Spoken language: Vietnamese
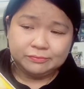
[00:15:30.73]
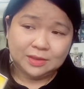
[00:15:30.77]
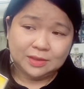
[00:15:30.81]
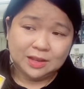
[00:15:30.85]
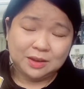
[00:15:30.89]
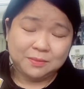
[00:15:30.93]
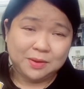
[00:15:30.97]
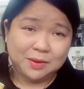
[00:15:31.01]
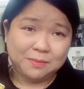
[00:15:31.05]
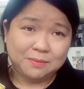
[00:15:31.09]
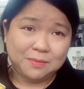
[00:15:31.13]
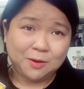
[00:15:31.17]

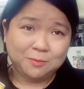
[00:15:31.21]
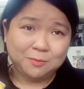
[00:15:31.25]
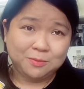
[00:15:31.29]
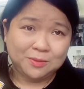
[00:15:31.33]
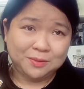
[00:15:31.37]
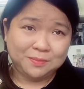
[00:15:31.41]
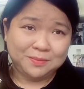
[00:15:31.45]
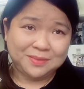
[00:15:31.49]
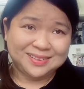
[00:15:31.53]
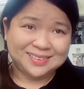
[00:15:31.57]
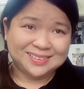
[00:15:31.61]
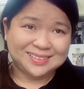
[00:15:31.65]
nó bị mốc
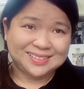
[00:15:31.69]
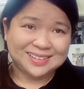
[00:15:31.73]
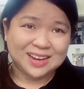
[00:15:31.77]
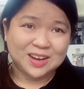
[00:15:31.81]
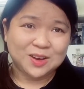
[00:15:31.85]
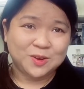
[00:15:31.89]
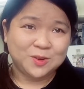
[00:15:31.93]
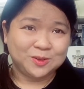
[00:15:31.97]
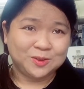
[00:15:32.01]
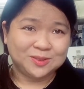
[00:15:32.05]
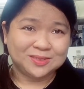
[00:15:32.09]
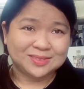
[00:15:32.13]
thì mình
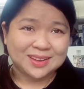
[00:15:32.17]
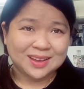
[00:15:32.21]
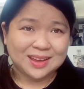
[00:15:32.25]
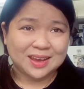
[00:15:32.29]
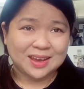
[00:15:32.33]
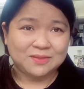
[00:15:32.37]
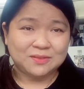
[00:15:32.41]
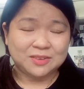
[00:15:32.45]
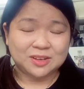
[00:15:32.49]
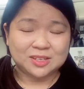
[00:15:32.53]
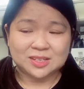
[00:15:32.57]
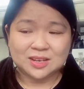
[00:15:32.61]
sẽ uống
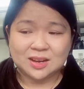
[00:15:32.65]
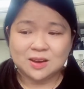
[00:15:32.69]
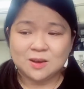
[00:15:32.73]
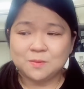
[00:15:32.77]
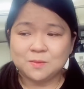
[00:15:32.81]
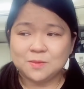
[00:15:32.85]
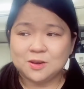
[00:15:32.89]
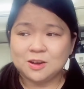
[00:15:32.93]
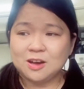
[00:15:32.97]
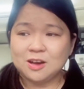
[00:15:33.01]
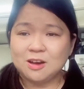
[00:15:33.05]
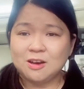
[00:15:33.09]
tiền mà sẽ
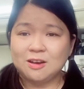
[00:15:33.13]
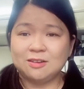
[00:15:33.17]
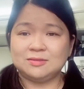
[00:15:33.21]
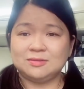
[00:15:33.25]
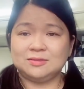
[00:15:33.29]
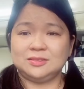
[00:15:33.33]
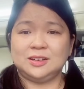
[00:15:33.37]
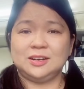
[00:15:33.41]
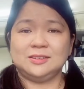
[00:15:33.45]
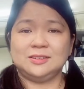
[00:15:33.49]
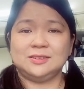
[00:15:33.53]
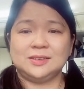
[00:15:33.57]
không có
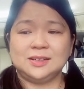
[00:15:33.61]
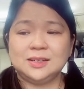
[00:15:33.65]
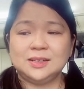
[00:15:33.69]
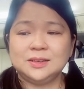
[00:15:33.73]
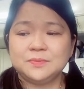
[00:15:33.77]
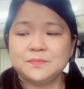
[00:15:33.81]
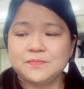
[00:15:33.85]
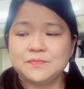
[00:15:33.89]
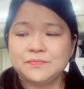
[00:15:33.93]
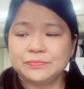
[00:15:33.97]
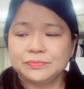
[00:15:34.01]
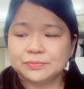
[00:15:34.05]
ngon nữa
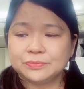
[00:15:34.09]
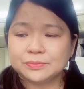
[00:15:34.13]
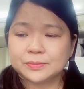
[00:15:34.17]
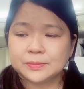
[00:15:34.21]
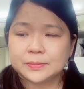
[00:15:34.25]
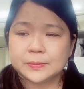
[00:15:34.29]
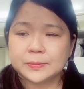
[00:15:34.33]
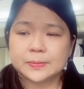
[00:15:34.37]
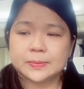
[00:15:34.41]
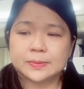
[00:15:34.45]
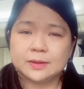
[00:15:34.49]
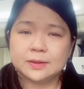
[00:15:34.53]

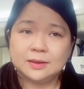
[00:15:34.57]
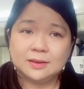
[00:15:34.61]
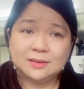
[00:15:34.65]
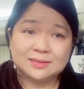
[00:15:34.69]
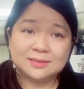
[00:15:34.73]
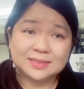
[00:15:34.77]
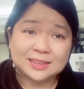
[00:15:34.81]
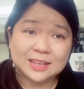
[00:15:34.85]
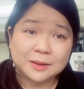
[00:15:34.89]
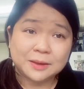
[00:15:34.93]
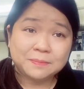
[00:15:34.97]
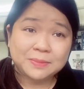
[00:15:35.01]

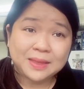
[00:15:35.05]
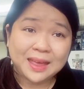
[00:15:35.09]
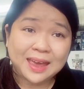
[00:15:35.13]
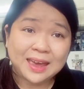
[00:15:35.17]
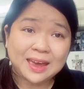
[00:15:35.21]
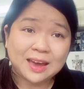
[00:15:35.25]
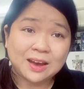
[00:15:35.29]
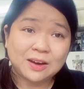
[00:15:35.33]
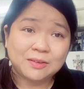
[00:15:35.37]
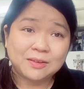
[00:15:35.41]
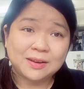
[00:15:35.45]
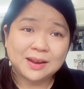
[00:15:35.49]
tiếp
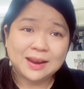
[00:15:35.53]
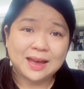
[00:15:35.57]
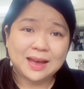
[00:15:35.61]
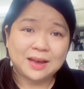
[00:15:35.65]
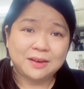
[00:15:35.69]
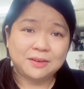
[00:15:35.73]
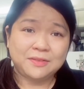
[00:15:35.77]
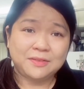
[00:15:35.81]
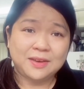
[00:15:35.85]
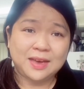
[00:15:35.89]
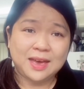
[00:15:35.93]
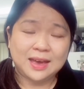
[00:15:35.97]
theo
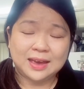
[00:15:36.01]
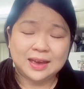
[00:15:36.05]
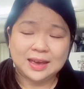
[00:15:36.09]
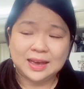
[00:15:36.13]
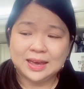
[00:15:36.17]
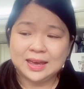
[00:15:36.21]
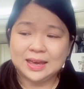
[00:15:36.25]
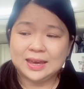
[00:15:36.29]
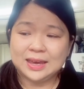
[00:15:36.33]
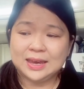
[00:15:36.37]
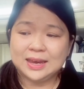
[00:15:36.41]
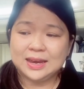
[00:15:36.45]
là về
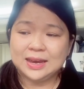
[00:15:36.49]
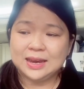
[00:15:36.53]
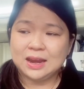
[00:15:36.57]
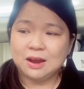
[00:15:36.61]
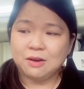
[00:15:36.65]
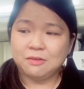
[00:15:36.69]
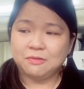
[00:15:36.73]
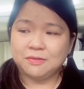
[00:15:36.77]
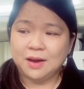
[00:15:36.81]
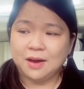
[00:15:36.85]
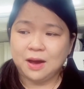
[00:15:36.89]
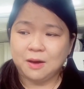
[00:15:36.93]
cái
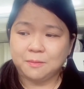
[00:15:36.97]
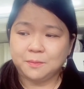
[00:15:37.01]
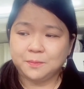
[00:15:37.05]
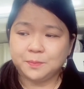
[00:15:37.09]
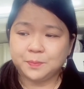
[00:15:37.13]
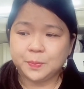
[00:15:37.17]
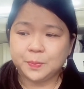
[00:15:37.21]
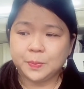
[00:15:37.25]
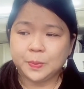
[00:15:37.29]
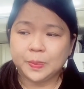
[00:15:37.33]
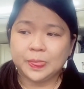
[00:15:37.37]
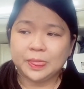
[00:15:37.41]
đậu phộng
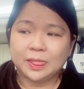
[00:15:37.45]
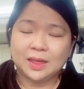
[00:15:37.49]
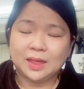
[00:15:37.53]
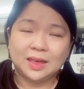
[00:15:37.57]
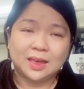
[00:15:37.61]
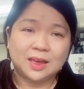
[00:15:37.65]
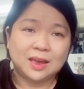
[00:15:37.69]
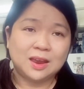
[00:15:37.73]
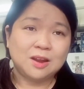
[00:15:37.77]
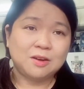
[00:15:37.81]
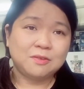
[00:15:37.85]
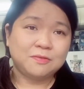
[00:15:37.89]

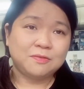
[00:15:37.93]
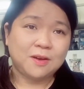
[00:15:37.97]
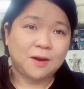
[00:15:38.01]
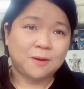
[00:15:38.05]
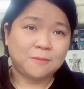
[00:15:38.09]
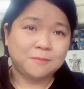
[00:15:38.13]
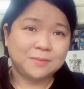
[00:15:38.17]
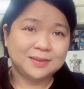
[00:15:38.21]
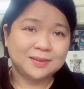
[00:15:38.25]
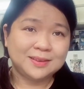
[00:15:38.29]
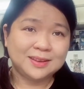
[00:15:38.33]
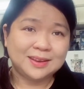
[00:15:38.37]
cái đậu
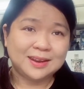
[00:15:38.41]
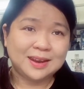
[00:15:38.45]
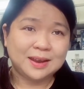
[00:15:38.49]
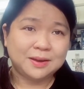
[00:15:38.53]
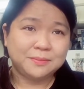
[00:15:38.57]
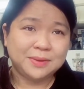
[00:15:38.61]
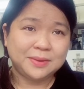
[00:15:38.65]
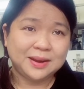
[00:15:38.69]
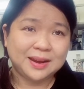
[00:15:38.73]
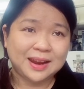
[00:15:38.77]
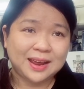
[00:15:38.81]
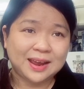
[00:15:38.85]
phộng thì là
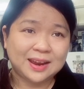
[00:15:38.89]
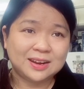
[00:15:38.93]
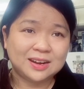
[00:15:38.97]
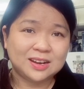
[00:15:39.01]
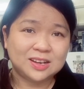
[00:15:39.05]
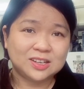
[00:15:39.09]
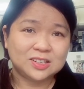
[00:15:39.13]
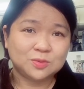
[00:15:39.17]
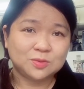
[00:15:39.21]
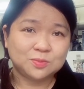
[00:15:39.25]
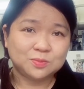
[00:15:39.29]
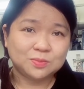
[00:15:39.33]
mình ăn
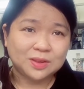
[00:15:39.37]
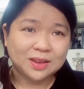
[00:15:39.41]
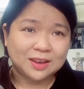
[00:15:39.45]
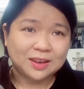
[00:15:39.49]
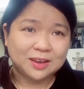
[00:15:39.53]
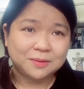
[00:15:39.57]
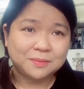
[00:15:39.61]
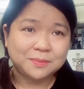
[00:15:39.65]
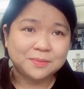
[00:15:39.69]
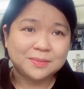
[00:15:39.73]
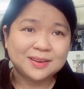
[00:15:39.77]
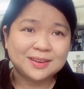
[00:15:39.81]
ở trong
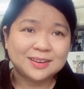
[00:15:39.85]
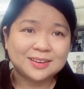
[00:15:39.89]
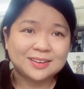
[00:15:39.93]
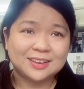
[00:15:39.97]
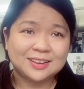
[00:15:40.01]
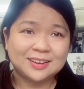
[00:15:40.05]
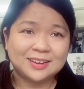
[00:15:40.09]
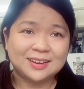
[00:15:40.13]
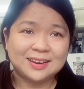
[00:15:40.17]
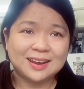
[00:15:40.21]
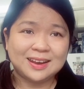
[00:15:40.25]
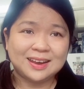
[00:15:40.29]
tiệm
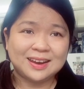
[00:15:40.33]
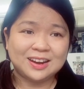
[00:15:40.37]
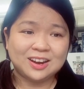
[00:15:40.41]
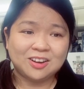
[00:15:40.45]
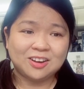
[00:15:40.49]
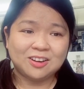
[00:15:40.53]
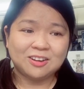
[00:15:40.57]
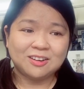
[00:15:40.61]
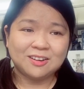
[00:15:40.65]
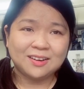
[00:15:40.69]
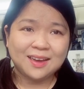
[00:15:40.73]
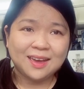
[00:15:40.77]
thì là
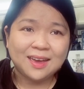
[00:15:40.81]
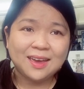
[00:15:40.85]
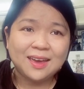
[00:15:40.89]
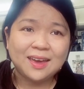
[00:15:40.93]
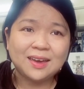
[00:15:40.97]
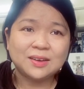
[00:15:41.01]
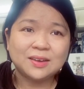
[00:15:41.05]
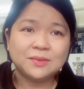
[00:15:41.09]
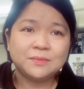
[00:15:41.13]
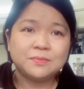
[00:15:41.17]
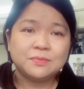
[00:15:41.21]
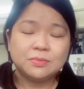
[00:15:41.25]
nó
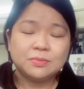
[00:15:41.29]
khác